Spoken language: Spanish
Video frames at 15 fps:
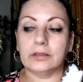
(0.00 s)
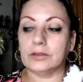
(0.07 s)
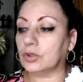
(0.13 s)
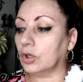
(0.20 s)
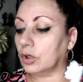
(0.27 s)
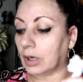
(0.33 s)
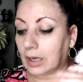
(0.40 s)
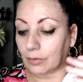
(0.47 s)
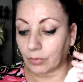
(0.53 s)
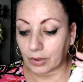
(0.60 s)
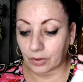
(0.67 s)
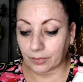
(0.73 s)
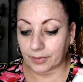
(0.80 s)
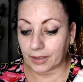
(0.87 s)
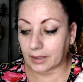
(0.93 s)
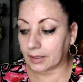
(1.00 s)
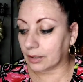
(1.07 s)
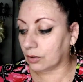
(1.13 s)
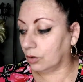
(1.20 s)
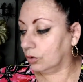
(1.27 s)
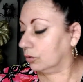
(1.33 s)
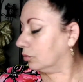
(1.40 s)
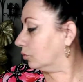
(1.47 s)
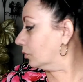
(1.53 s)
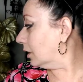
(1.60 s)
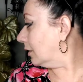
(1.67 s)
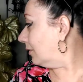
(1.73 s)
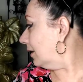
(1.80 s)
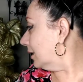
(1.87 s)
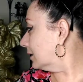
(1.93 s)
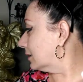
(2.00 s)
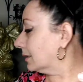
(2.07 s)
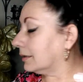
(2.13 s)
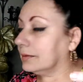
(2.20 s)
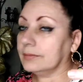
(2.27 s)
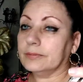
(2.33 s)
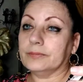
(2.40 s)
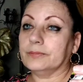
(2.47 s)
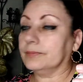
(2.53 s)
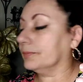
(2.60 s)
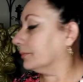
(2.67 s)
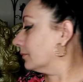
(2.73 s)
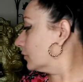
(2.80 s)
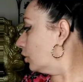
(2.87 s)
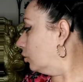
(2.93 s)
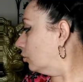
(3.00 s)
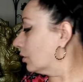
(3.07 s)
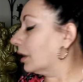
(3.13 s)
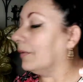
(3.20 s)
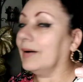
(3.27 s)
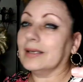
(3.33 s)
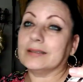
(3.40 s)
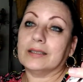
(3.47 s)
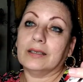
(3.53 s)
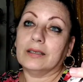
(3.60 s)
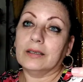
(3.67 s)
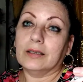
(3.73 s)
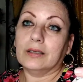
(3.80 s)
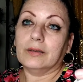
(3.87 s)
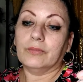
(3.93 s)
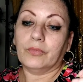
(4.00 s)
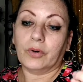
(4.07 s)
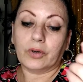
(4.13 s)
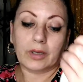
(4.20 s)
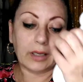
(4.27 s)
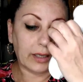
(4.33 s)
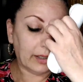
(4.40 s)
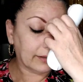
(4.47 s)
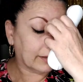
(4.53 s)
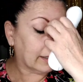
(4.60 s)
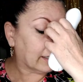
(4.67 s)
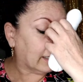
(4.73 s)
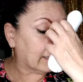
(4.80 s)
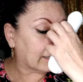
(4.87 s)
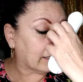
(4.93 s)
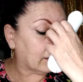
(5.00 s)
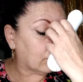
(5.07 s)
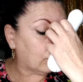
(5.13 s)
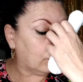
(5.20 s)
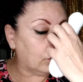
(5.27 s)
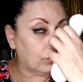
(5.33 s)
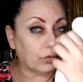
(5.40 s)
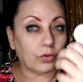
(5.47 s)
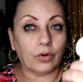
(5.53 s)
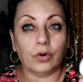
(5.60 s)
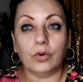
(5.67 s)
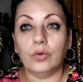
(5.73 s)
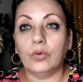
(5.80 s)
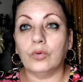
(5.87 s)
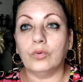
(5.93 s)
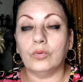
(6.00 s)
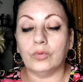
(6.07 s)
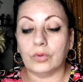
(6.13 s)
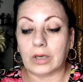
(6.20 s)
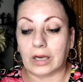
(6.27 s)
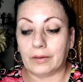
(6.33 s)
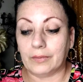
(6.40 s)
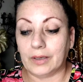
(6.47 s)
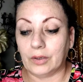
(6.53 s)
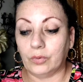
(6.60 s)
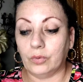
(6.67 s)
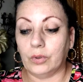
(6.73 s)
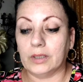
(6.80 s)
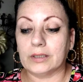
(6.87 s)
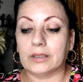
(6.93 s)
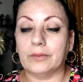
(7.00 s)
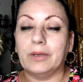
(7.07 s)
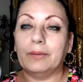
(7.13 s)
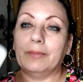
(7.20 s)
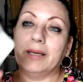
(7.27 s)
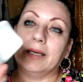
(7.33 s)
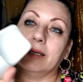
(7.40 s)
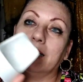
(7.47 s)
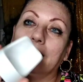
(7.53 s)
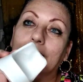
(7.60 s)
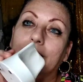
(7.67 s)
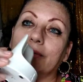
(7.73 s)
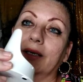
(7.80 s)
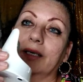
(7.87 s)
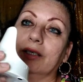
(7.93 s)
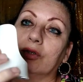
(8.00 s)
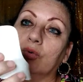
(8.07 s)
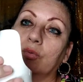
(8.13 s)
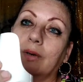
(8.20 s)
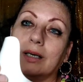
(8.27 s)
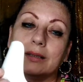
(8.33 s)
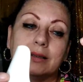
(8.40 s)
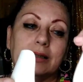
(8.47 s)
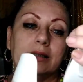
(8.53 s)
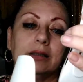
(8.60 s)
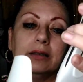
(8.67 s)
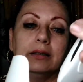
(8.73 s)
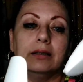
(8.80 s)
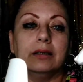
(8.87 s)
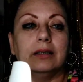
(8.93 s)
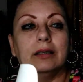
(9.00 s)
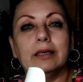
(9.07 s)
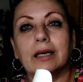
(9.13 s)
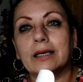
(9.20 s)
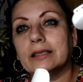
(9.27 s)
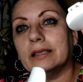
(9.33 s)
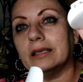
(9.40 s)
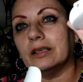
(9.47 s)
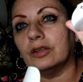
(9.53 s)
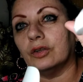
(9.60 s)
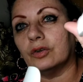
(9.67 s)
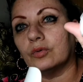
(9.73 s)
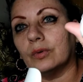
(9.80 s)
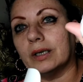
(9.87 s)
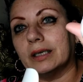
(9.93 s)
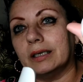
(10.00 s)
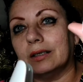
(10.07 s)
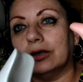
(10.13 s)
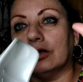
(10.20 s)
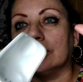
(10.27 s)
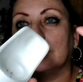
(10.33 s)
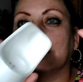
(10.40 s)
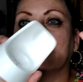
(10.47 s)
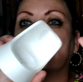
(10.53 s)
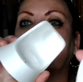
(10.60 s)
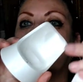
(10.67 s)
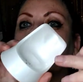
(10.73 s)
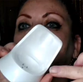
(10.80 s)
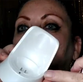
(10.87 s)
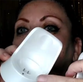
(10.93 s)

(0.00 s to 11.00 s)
Sol, ah, bueno, viene con una base, con una base, porque él se carga con, un cable USB. Ven, aquí viene su base, aquí tiene dos huequitos, aquí tiene